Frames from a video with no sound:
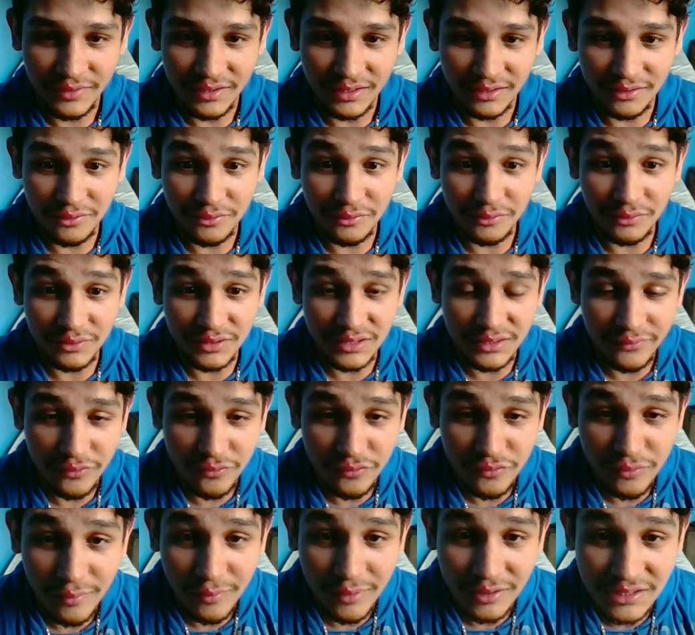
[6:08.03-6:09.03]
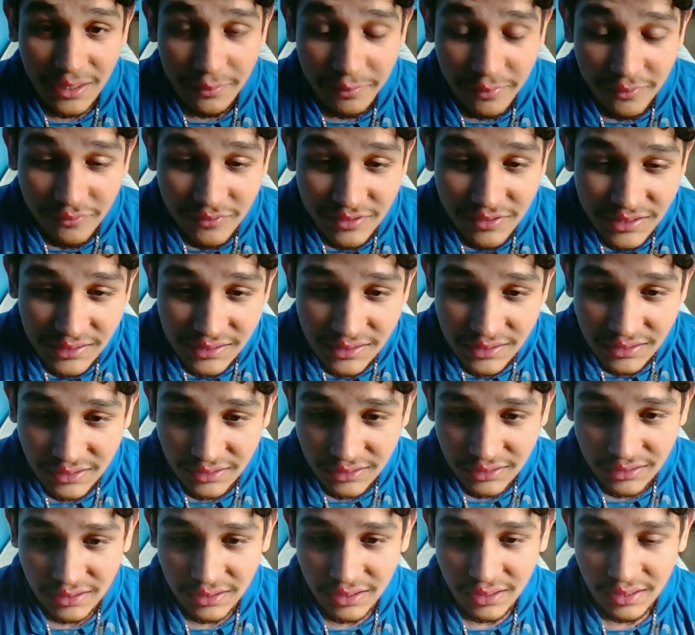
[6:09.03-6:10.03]
Inclusive eu vou mostrar para vocês
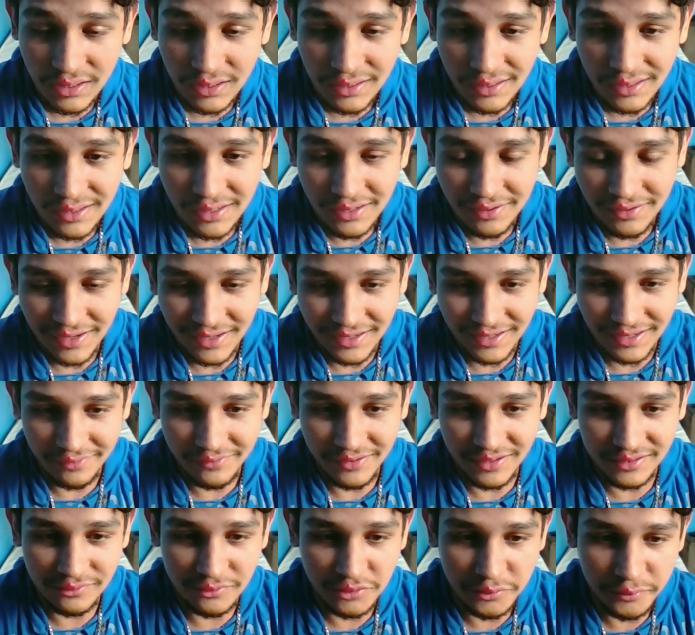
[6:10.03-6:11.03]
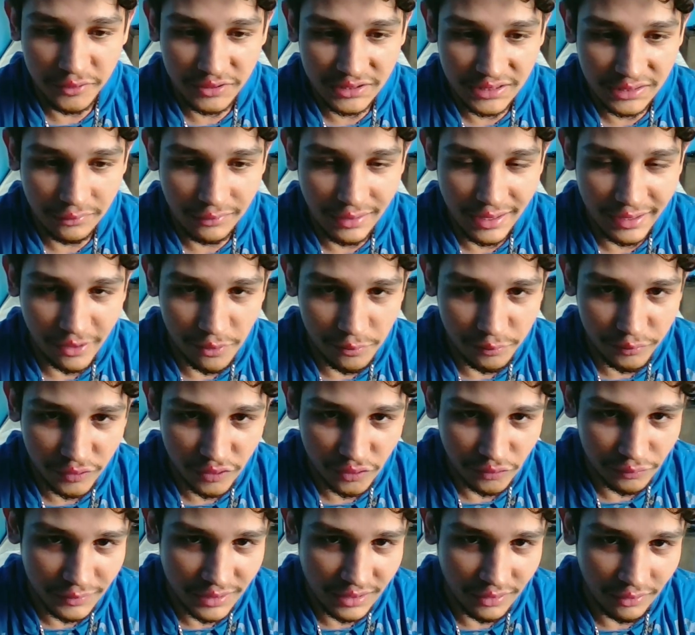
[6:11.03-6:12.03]
aqui a gravação do meu celular que é um
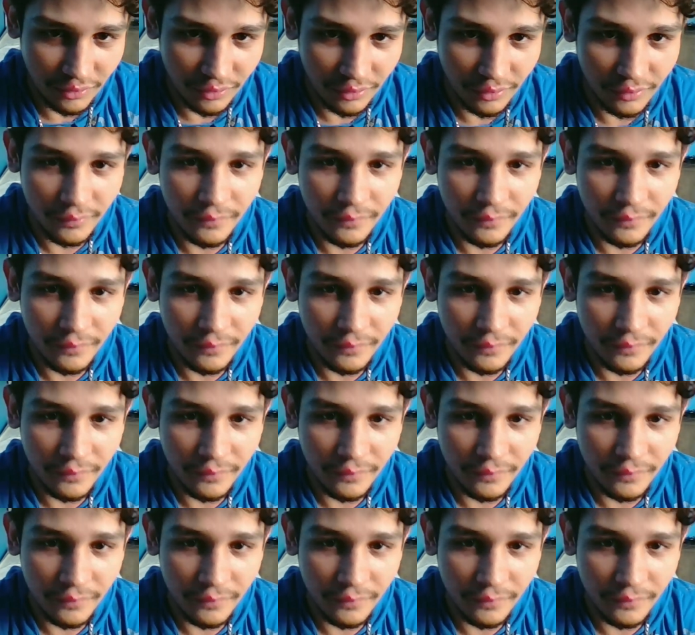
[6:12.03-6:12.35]
pouquinho melhor.